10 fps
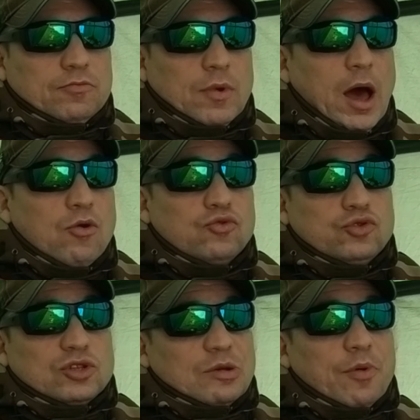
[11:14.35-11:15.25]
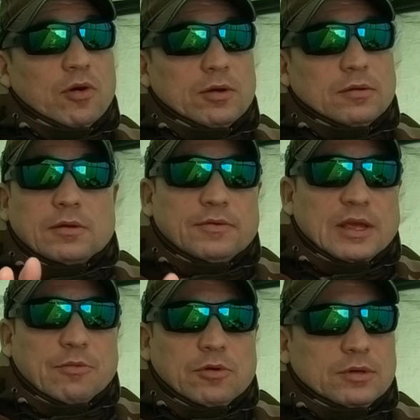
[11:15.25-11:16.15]
bah ou je sais pas, hein,
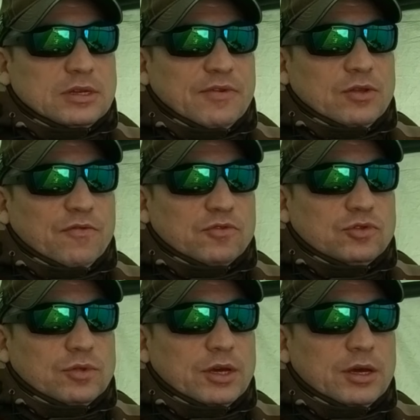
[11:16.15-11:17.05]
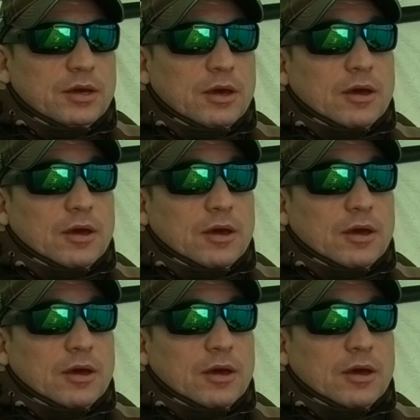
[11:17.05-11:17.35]
évidemment, ça va être en fonction des,